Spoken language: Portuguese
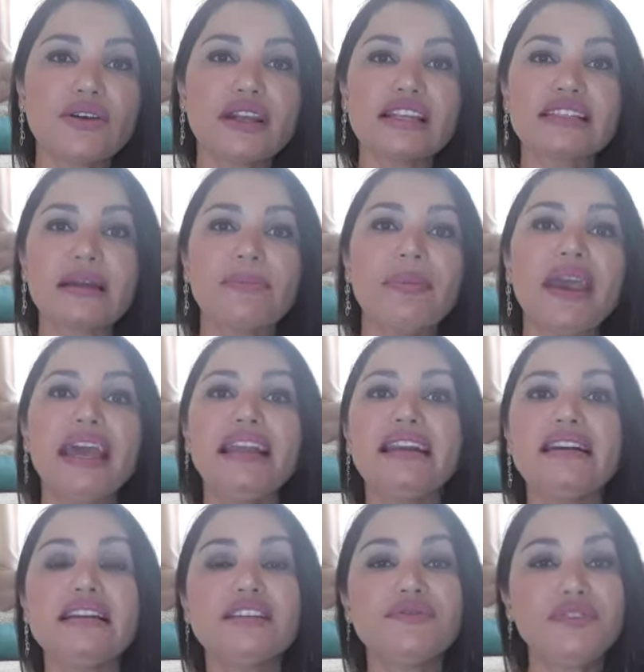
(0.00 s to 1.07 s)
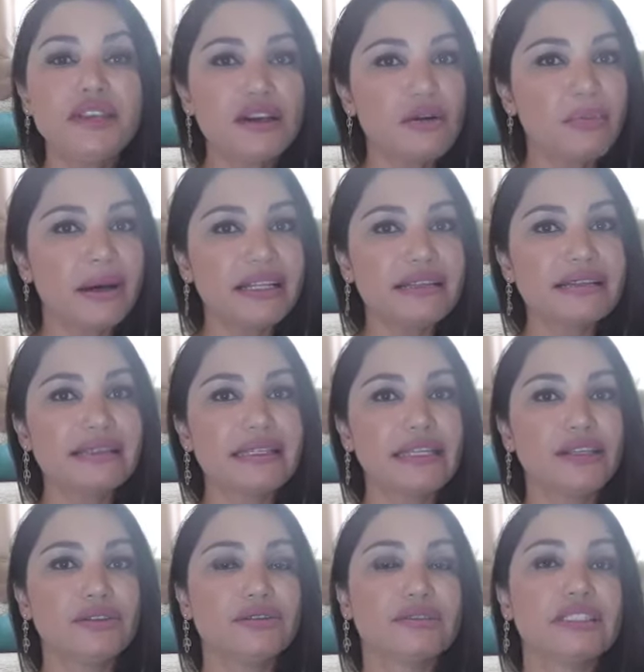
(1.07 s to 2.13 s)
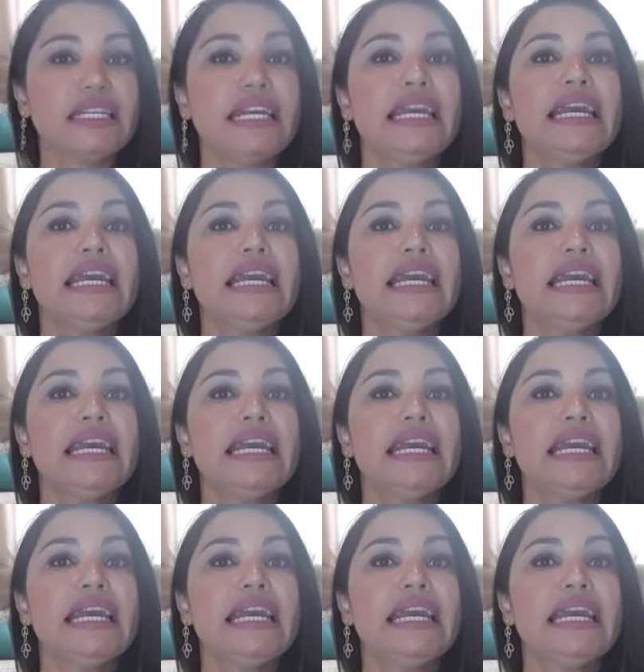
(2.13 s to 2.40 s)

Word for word: horas na pele, eles ficam parecidos.